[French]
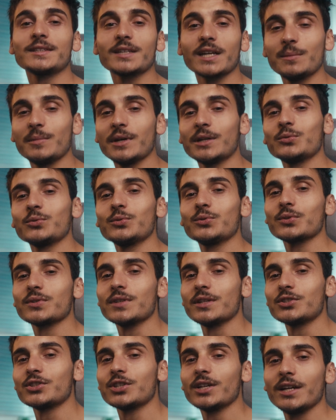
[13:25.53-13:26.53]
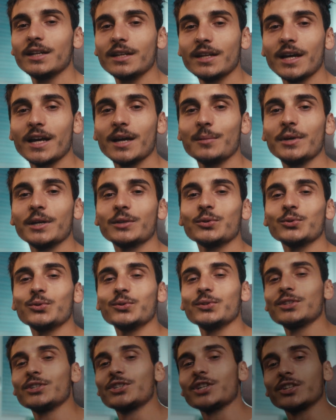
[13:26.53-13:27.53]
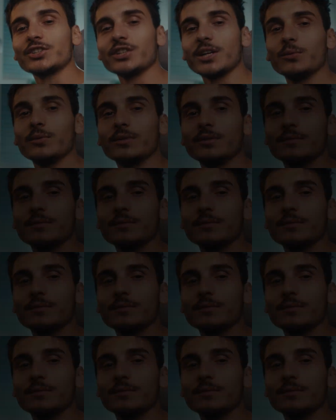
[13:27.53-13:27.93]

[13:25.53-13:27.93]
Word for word: très bientôt sur cette chaîne. À bientôt. Ciao, ciao.